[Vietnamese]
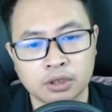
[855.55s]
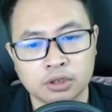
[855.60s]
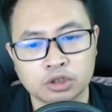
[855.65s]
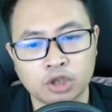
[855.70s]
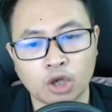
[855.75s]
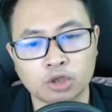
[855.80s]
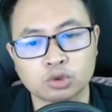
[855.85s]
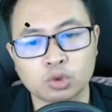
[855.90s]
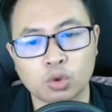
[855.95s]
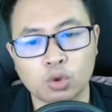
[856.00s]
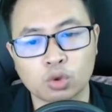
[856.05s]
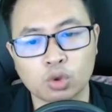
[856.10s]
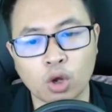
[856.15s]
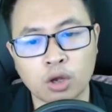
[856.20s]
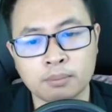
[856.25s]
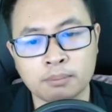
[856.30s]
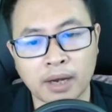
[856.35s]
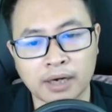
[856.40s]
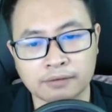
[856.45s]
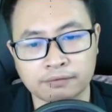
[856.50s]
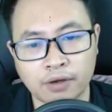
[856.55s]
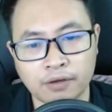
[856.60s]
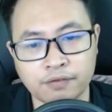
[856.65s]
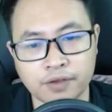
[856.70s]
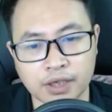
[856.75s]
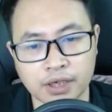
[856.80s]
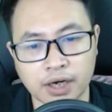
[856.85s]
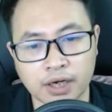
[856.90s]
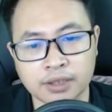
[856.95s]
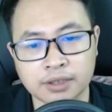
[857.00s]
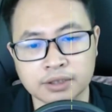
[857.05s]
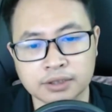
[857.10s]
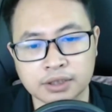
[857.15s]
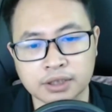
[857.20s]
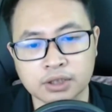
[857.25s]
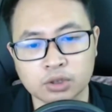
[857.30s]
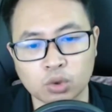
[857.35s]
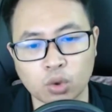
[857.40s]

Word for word: Cho dù đối mặt với vị ân sư